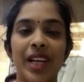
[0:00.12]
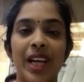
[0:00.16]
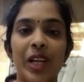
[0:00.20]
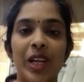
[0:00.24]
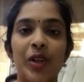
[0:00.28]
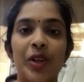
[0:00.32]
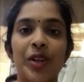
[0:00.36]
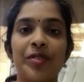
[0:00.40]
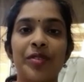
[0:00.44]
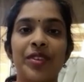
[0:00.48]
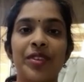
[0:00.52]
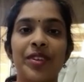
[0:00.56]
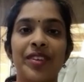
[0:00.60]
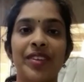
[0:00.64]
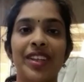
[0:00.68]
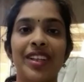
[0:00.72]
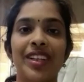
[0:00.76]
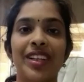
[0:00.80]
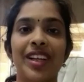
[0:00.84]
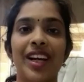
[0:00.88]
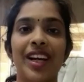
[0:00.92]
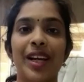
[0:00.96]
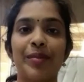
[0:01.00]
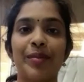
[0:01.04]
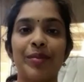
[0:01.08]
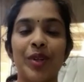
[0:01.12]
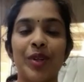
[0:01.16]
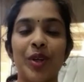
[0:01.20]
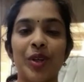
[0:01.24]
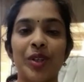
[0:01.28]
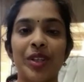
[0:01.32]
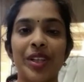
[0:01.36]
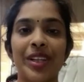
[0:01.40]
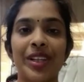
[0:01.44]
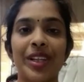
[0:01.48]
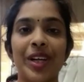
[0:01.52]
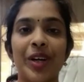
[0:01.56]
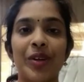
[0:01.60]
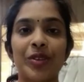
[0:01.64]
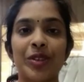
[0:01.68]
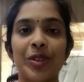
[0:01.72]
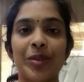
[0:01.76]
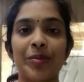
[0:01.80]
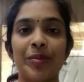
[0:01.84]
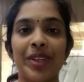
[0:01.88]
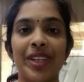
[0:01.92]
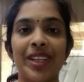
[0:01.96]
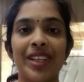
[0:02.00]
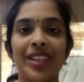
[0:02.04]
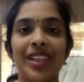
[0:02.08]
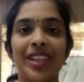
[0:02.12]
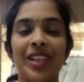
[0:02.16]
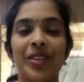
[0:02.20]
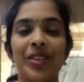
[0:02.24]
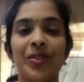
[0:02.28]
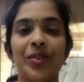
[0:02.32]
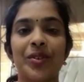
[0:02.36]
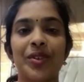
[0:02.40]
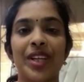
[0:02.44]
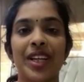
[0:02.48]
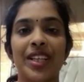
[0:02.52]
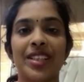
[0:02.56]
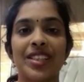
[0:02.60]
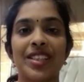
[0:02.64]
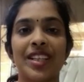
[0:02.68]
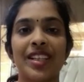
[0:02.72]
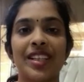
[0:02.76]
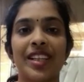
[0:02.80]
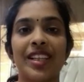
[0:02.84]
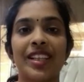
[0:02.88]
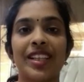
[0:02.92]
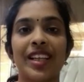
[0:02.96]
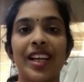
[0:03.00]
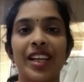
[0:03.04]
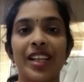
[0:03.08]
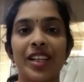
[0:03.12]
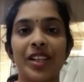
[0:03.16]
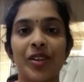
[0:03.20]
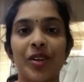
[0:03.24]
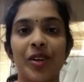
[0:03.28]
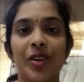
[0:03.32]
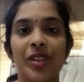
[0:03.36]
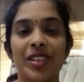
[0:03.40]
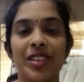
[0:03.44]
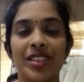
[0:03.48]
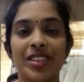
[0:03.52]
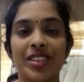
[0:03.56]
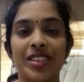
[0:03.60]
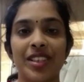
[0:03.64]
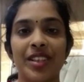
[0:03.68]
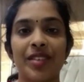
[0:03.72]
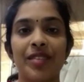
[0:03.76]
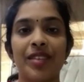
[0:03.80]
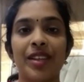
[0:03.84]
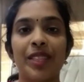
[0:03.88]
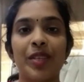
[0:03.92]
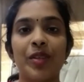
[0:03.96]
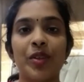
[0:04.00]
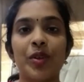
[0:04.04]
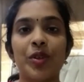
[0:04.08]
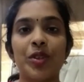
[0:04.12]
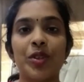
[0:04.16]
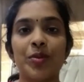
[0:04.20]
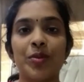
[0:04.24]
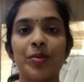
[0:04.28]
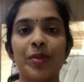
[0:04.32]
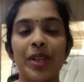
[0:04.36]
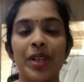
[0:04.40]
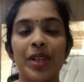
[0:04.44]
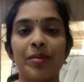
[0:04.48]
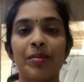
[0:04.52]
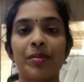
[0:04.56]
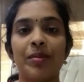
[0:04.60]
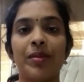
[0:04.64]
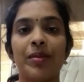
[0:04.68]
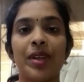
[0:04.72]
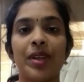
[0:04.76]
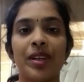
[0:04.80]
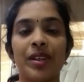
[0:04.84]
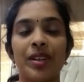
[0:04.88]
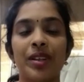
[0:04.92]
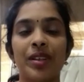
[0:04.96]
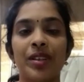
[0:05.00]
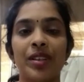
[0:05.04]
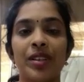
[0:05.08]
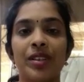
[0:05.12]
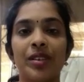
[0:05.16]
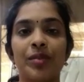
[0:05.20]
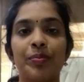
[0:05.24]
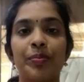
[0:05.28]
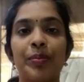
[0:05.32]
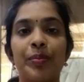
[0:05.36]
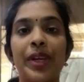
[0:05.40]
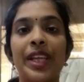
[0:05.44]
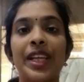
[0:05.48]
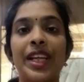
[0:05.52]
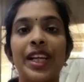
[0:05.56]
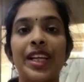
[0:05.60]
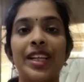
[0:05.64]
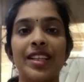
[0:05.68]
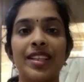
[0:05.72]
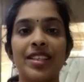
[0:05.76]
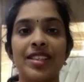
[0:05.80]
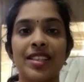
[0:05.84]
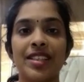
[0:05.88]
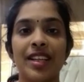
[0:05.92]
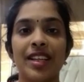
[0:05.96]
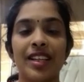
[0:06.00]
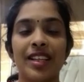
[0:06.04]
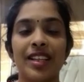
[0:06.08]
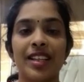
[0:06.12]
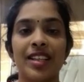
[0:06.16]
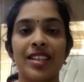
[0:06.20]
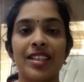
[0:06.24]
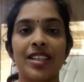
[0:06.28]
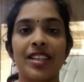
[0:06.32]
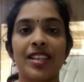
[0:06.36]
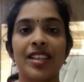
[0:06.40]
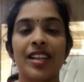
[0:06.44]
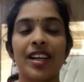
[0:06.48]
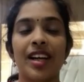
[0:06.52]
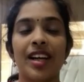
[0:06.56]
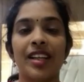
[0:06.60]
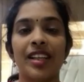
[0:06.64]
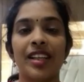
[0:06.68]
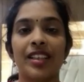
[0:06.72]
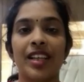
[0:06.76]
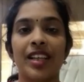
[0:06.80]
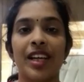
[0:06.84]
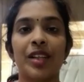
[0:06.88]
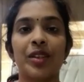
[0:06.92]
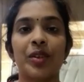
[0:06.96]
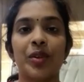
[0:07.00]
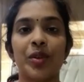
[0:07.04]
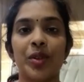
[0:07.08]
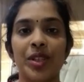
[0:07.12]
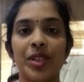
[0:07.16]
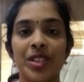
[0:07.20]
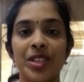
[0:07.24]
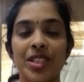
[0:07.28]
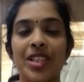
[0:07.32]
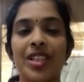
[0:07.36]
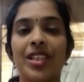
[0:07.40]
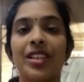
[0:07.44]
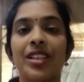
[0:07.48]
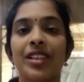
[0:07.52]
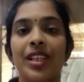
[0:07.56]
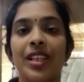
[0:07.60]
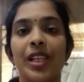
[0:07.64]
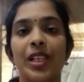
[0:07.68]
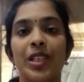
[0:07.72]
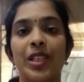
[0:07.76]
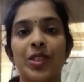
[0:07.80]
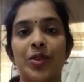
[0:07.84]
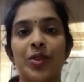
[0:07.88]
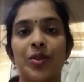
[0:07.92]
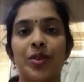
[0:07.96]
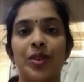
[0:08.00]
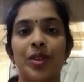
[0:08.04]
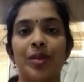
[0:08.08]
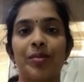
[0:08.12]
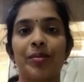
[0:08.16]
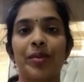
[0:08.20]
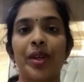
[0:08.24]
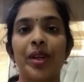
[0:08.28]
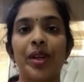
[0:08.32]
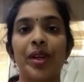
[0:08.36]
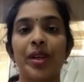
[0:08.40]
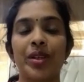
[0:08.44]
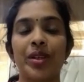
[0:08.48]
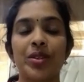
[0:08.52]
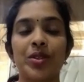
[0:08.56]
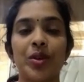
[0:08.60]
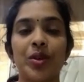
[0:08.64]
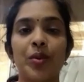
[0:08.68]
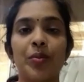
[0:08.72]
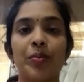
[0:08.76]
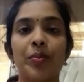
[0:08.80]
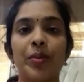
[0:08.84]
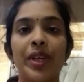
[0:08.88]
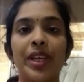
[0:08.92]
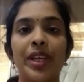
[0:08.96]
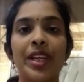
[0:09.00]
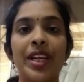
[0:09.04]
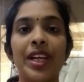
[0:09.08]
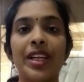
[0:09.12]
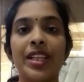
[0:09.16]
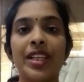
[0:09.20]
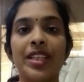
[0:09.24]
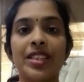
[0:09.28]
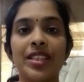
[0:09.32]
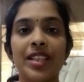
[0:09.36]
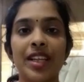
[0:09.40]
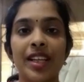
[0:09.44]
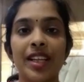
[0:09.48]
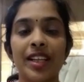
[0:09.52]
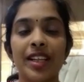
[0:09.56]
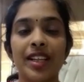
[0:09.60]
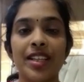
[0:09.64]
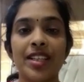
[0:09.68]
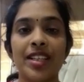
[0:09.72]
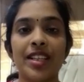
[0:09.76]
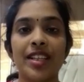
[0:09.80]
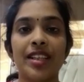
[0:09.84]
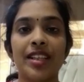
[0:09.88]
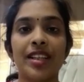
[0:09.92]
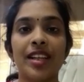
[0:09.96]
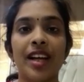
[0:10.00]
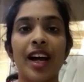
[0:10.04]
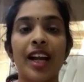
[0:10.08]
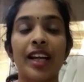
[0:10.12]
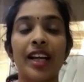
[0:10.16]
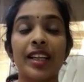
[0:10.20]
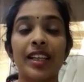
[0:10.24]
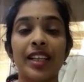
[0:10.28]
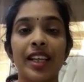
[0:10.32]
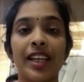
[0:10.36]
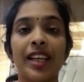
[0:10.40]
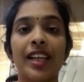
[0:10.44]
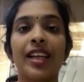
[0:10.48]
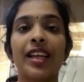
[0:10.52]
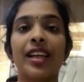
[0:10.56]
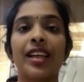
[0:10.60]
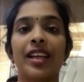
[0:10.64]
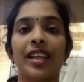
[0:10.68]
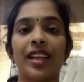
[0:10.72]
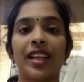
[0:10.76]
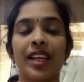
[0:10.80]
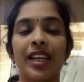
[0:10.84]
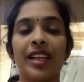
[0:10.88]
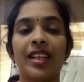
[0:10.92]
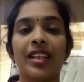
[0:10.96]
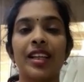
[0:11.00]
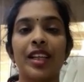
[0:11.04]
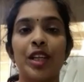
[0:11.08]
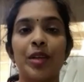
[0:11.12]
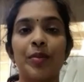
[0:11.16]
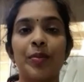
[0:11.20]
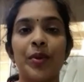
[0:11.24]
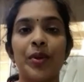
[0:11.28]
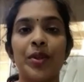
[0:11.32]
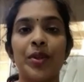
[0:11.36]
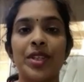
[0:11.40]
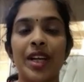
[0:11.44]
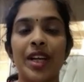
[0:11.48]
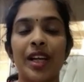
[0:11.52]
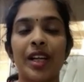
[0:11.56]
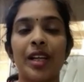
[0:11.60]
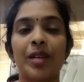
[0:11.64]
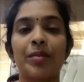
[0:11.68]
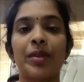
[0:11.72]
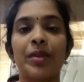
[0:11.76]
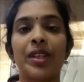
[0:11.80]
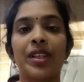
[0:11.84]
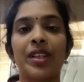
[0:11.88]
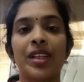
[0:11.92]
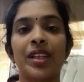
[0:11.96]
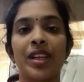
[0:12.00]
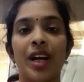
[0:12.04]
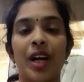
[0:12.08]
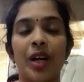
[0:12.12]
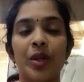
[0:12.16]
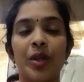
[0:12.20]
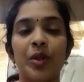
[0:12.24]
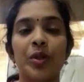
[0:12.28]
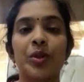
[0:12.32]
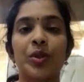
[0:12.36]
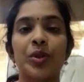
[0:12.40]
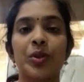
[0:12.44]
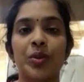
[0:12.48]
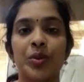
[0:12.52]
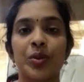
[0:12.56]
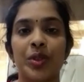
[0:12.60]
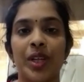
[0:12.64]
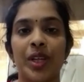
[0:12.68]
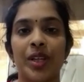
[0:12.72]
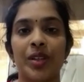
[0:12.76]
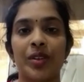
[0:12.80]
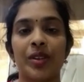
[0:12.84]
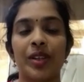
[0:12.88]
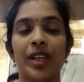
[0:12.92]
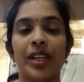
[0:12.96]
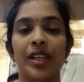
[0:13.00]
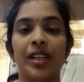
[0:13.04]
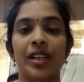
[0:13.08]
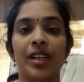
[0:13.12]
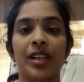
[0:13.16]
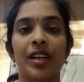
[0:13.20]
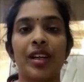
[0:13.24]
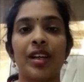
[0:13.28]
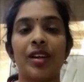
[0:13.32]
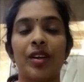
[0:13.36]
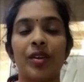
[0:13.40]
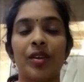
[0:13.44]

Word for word: హలో ఎవ్రీవన్ ఐఎమ్ డాక్టర్ గౌతమి నేను కన్సల్టెంట్ చేసిన ఈ రోజు మనం పీరియడ్ డిస్కలరేషన్ అనే దాని గురించి తెలుసుకుందాం సో పీరియడ్ డిస్కలరేషన్ అంటే ఏంటి ఇప్పుడు చాలా మంది అడుగుతూ ఉన్నారు లైక్